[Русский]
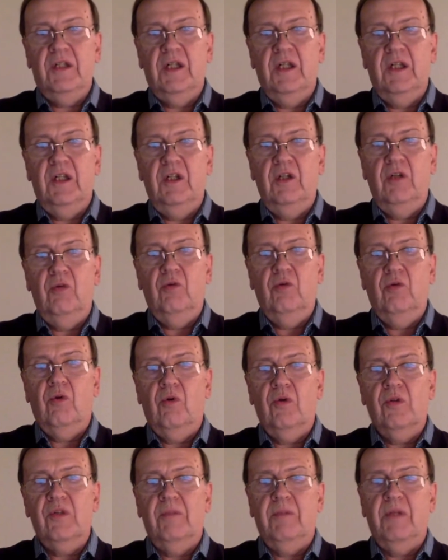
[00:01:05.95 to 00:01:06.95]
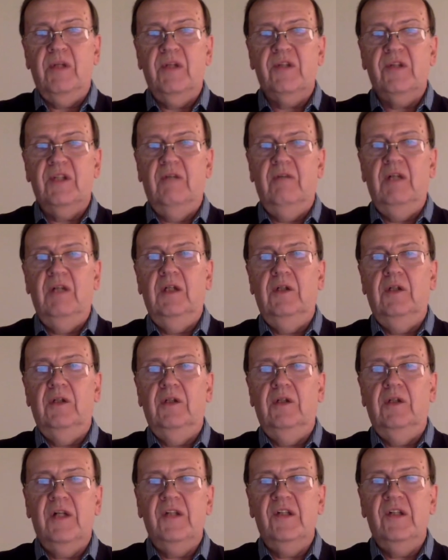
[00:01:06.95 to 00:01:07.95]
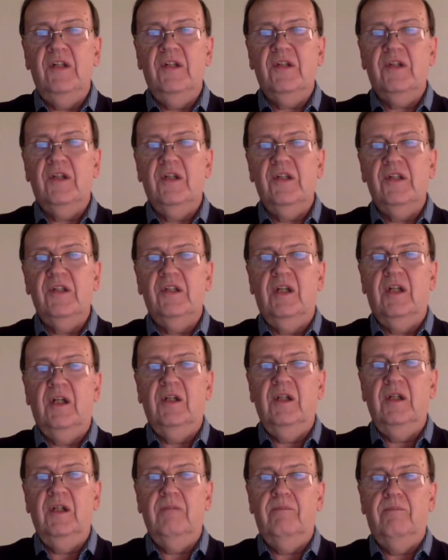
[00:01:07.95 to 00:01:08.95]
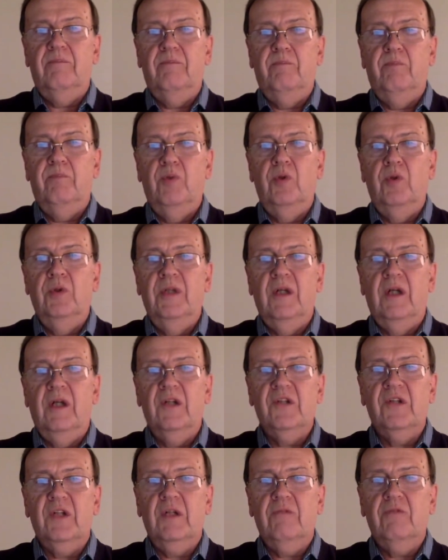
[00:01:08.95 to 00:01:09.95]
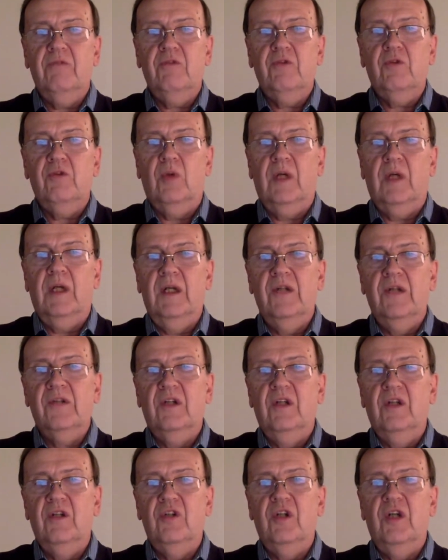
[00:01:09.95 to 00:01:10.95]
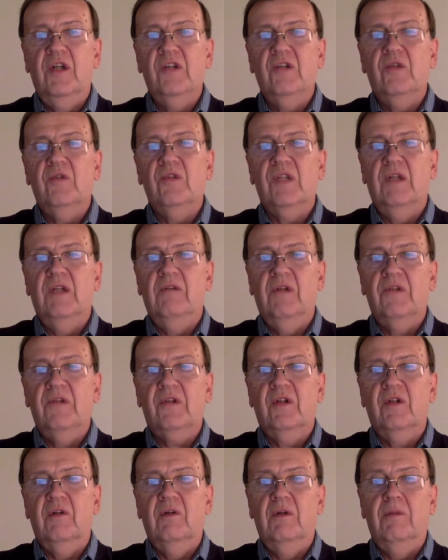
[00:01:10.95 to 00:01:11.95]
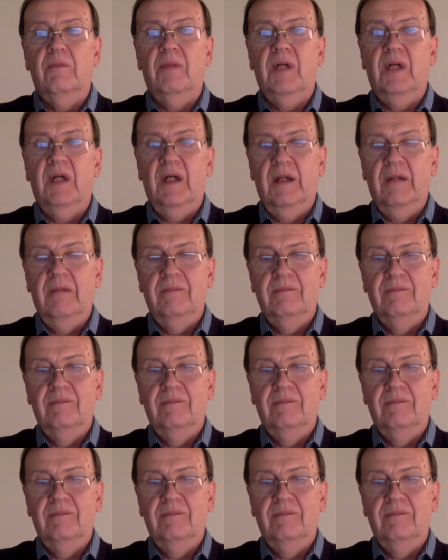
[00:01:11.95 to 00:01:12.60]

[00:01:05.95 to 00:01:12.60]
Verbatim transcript: какие угрозы представлял для российской страны полный разрыв с украинской частью советского ВПК.